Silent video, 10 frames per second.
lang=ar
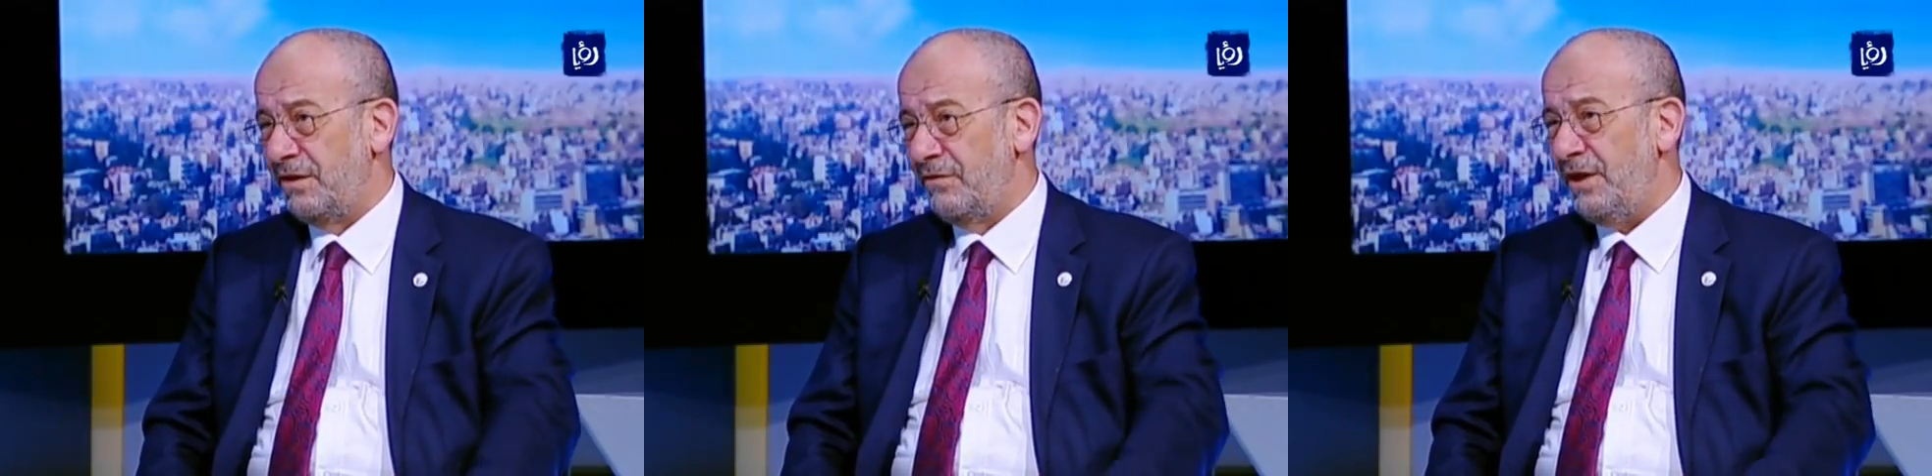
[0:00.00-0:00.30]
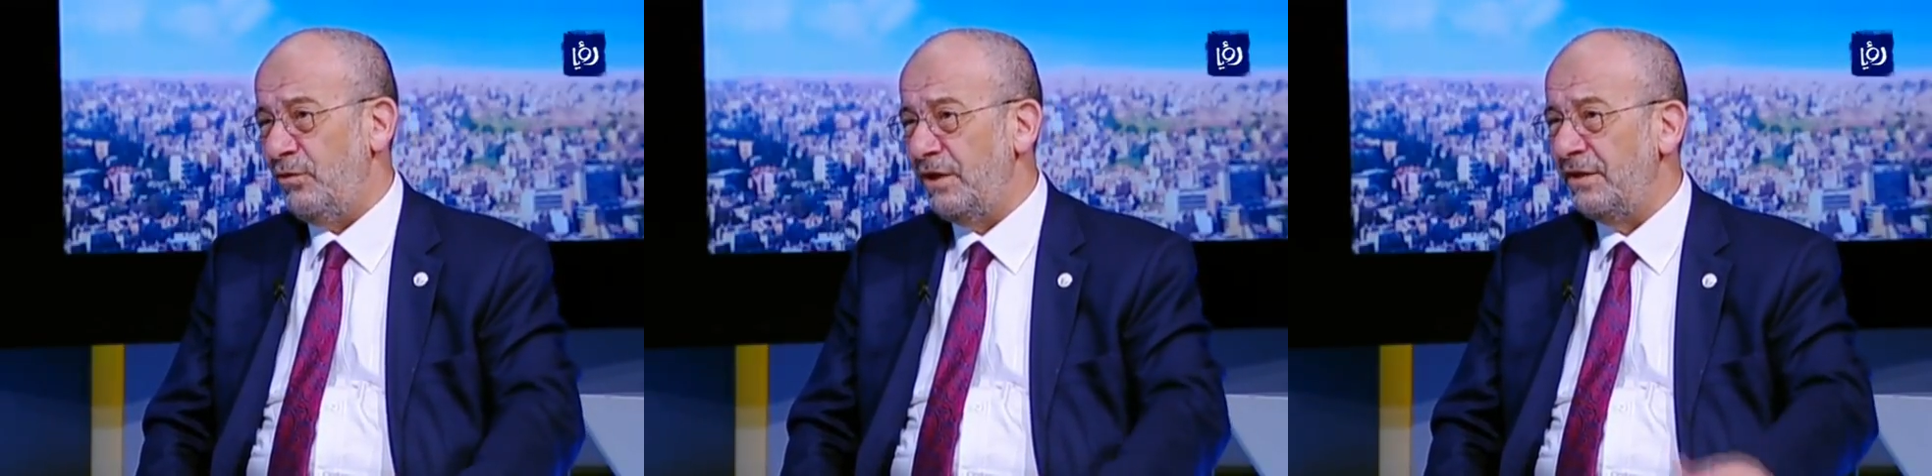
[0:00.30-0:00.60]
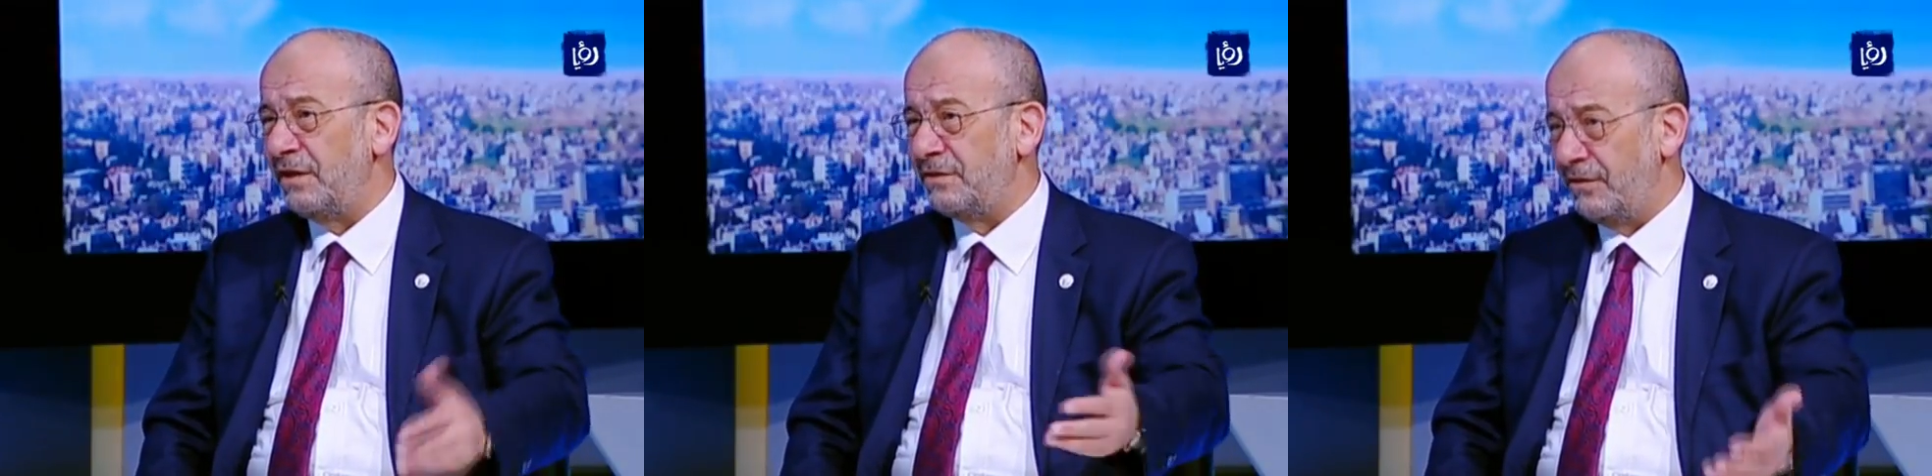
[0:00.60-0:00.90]
فنحن لن
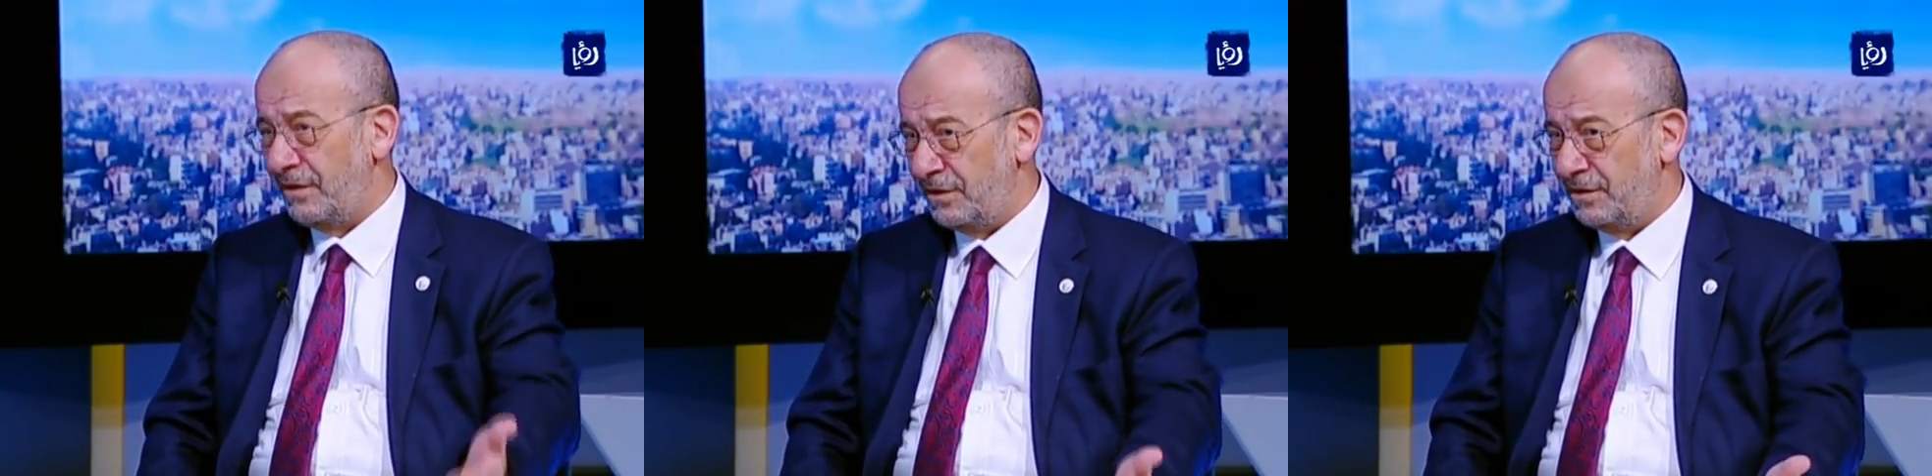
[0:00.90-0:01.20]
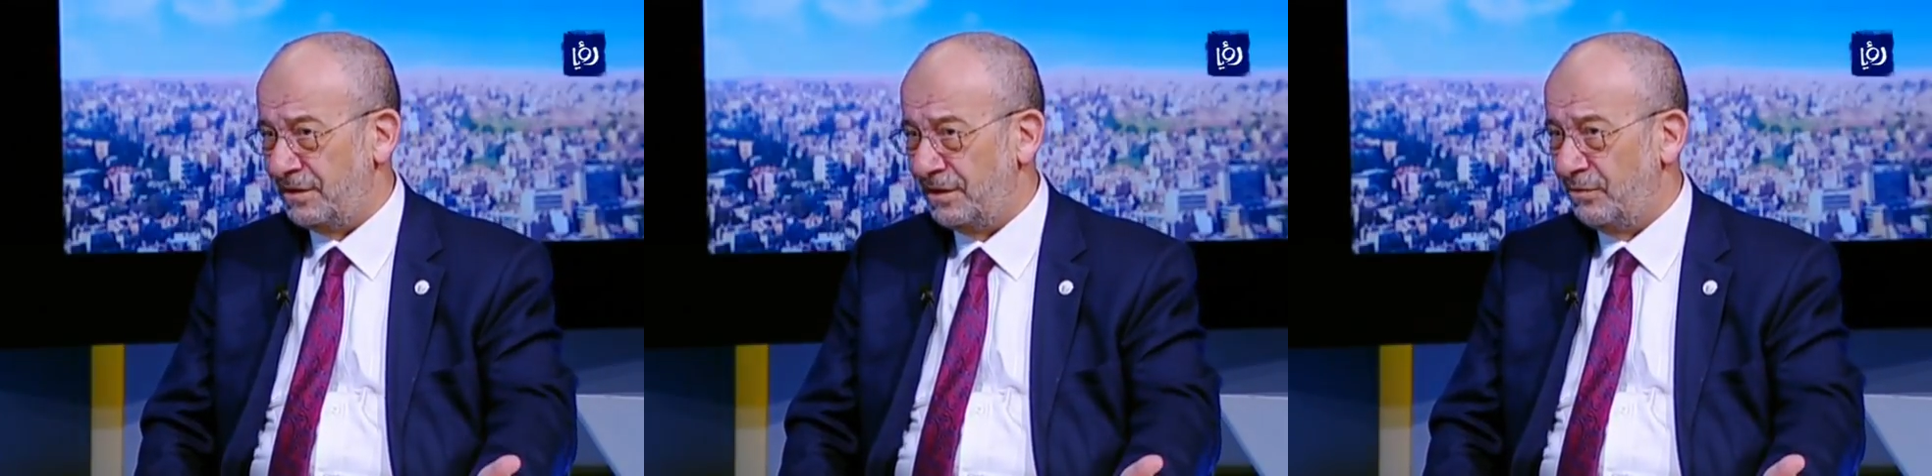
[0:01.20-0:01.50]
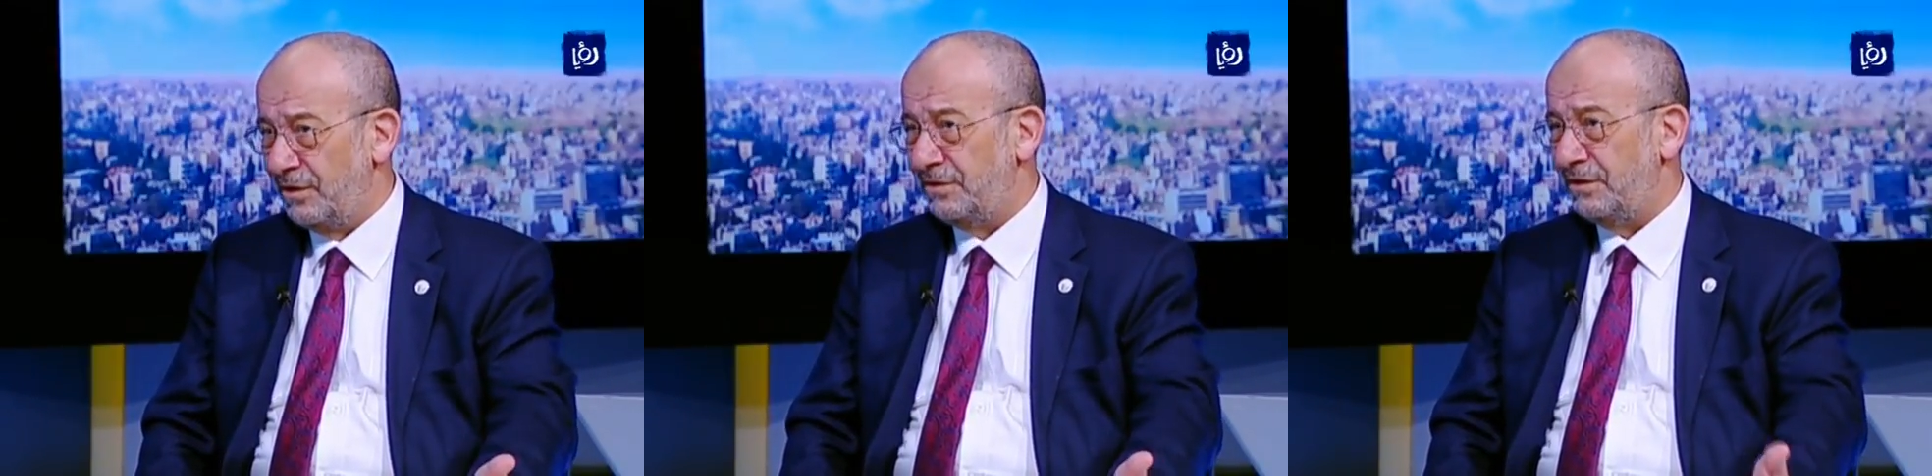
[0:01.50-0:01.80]
ننتظر عشر
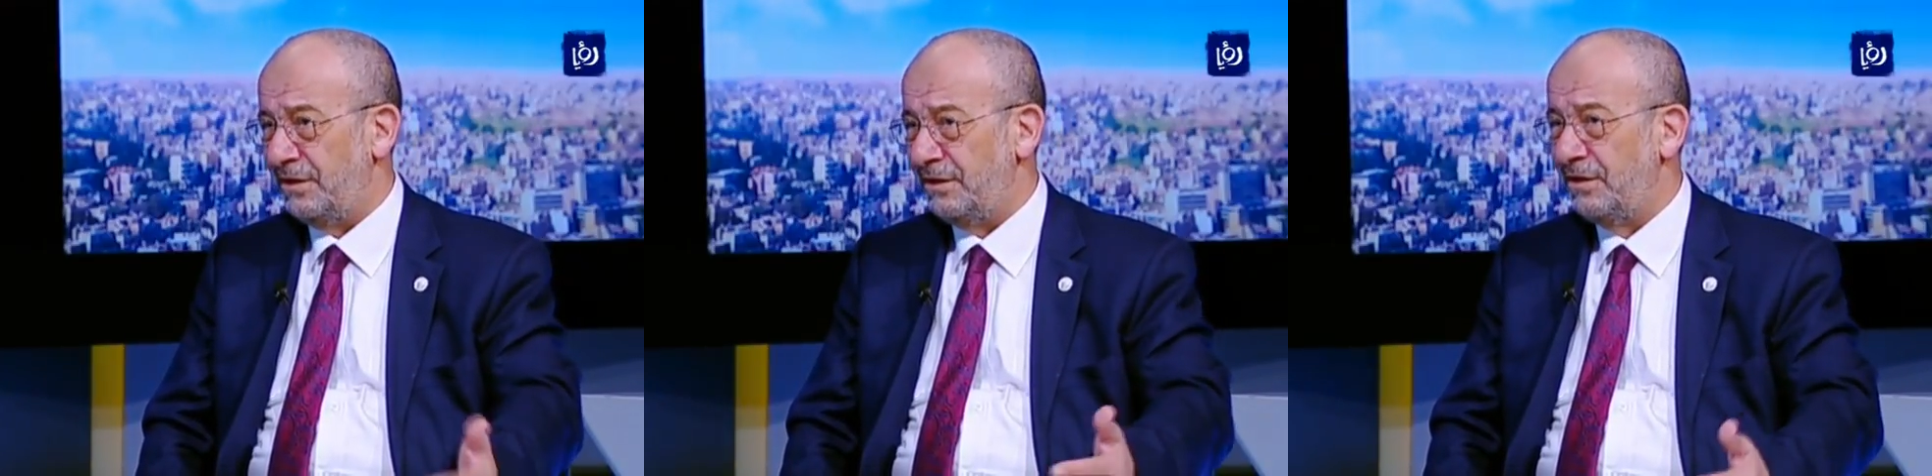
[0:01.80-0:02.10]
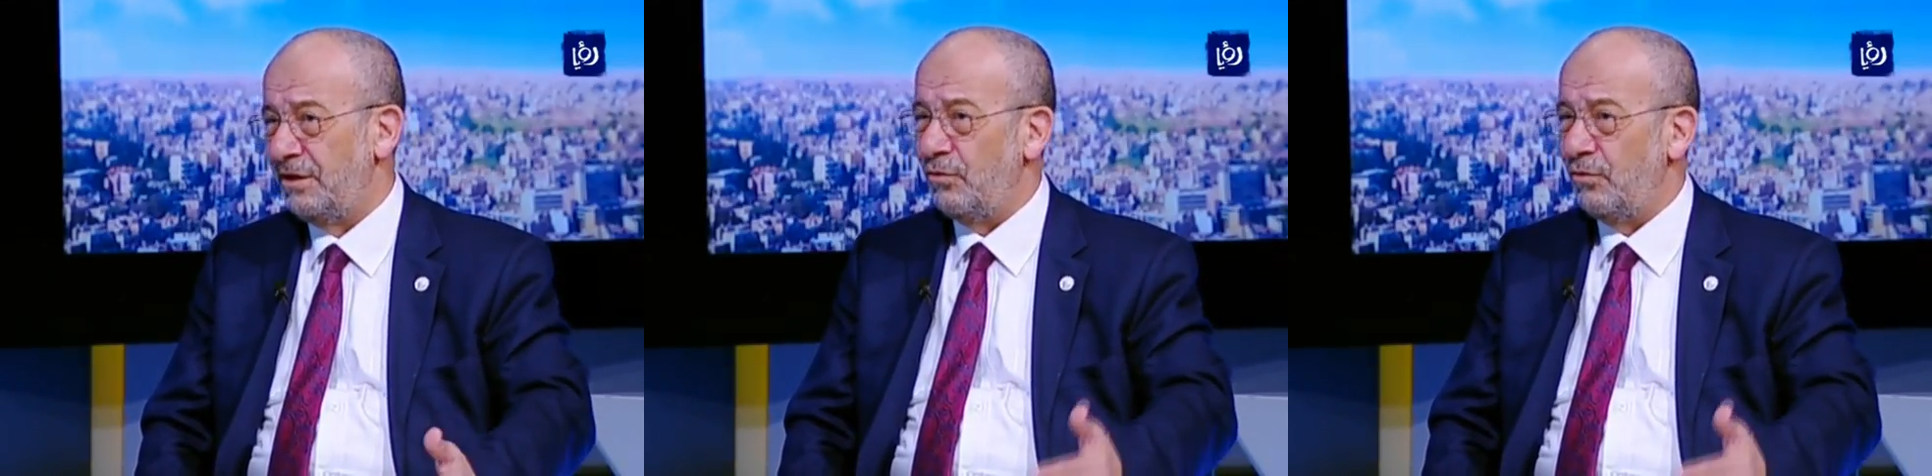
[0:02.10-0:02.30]
سنوات يعني